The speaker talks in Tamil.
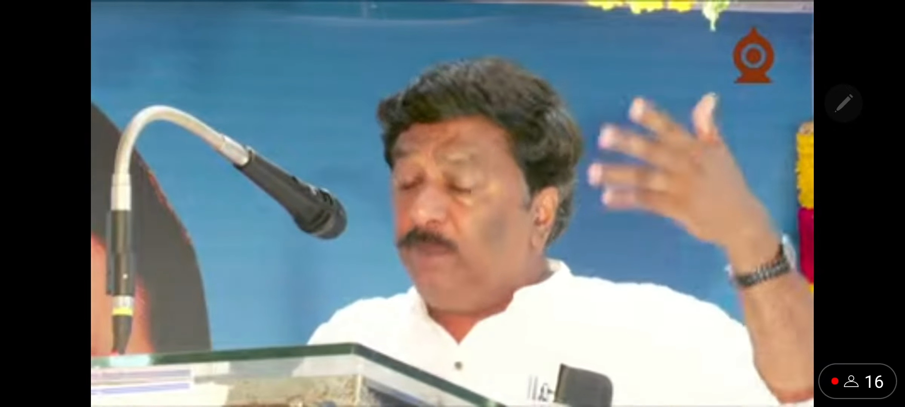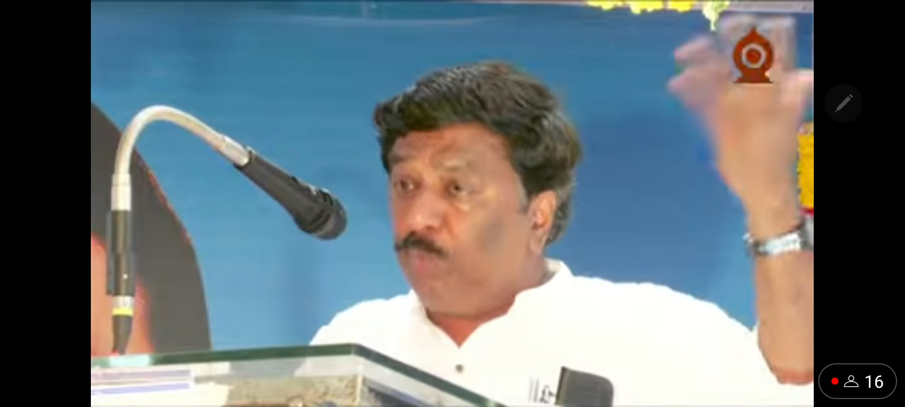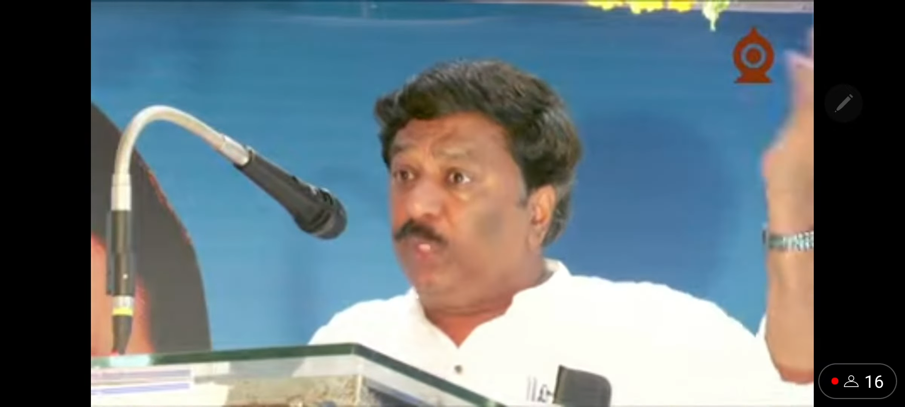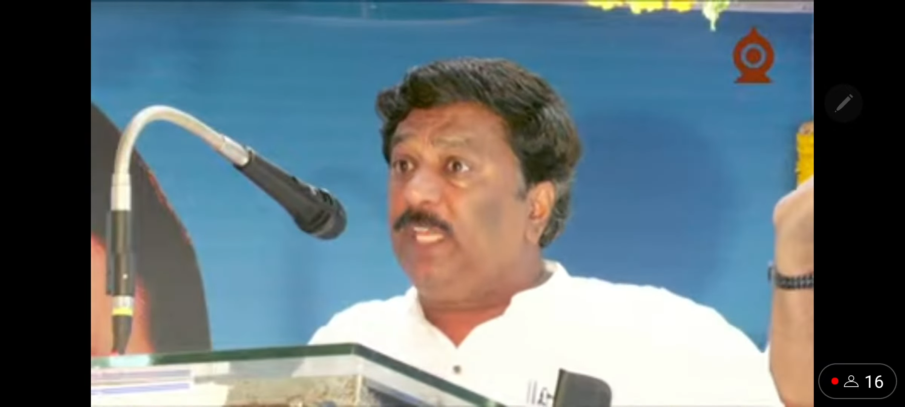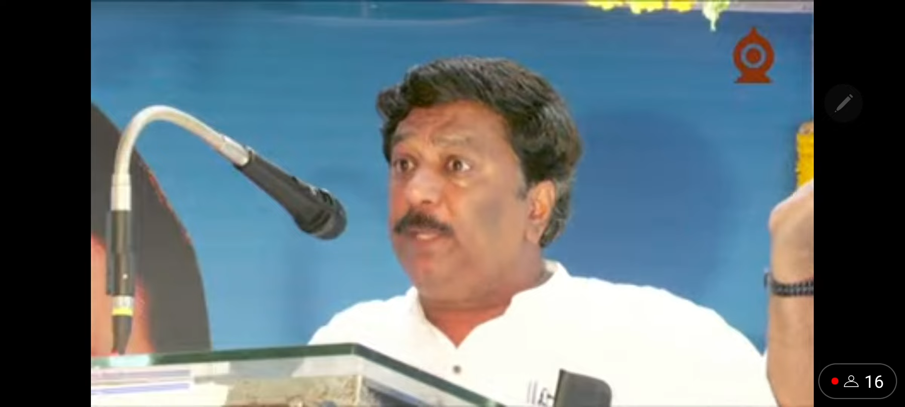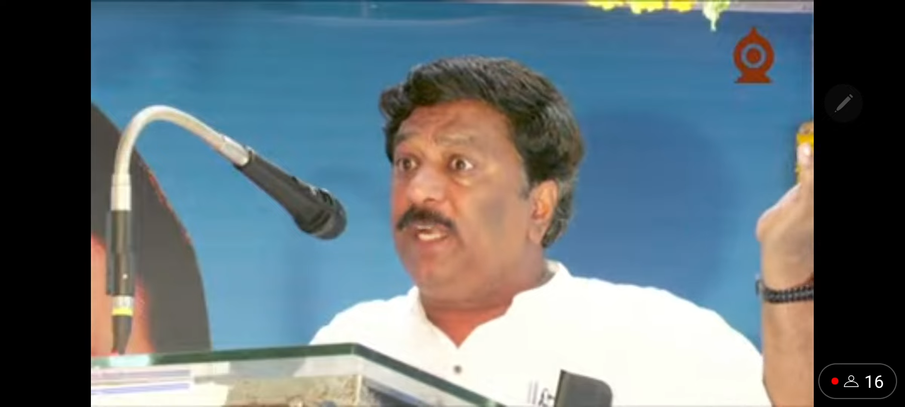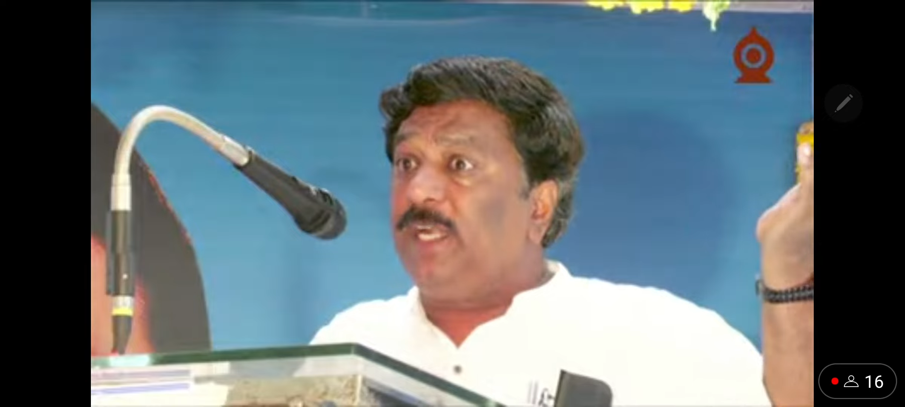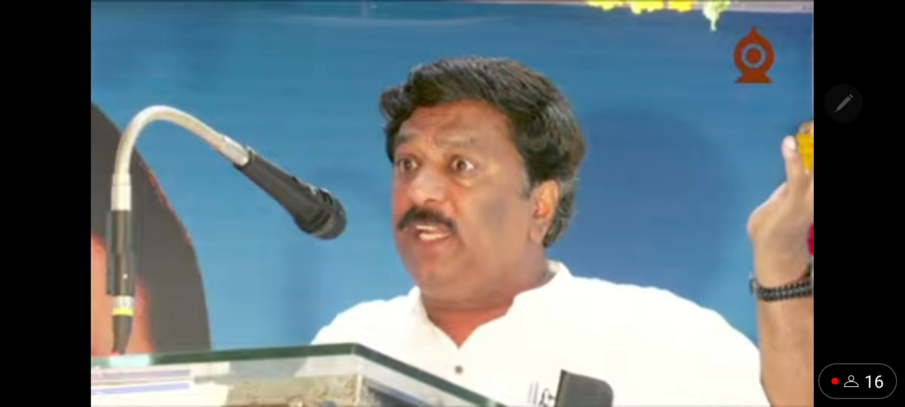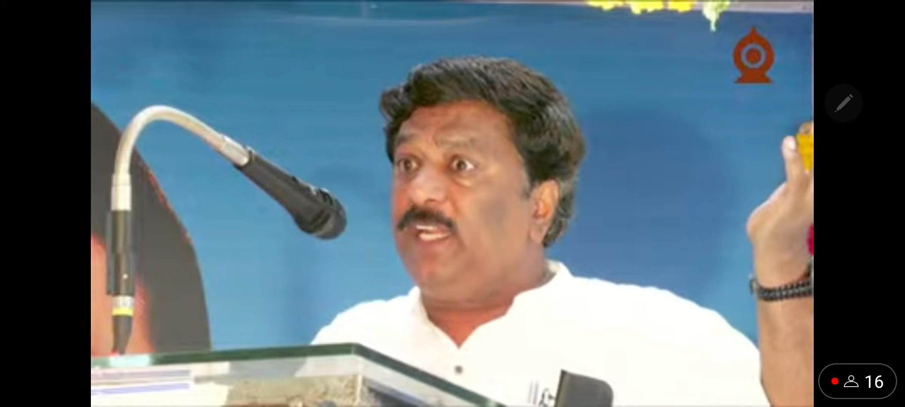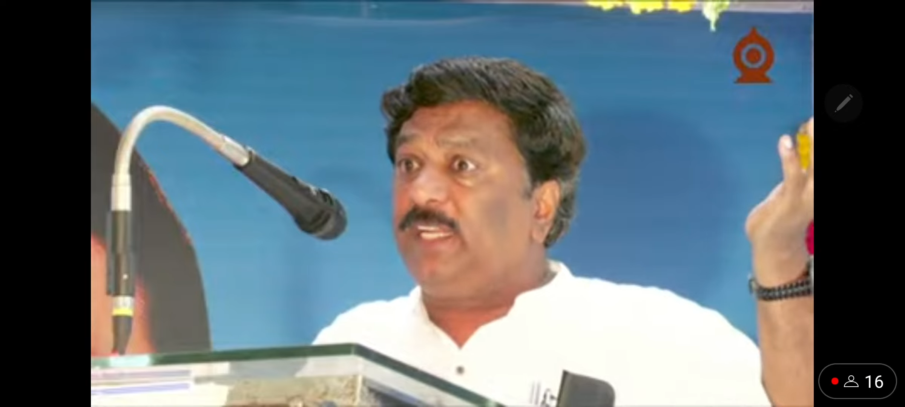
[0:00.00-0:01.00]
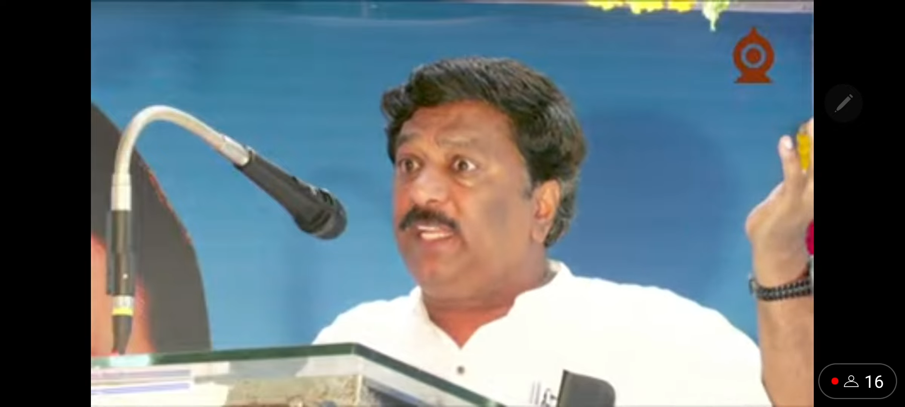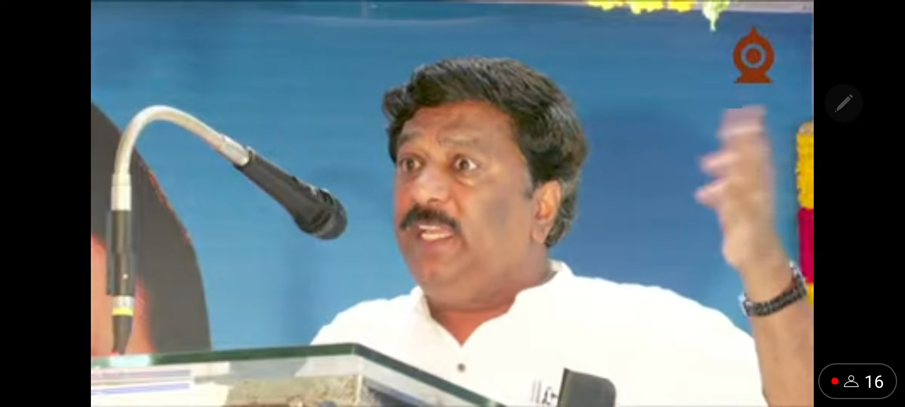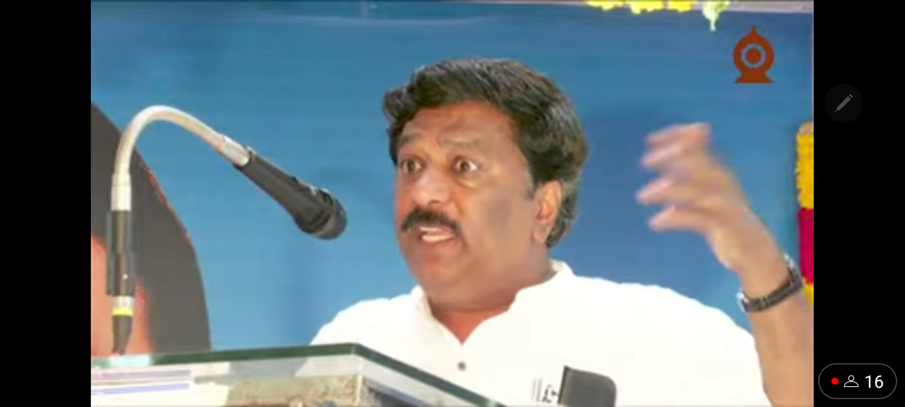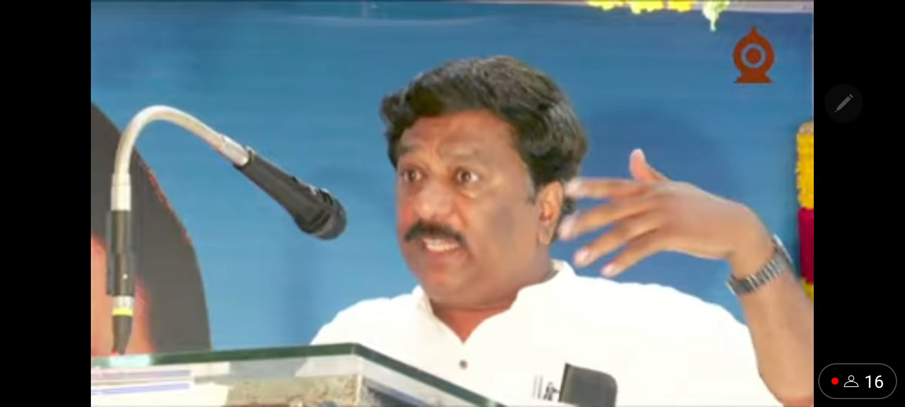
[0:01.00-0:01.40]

முருகனை பாடினாரே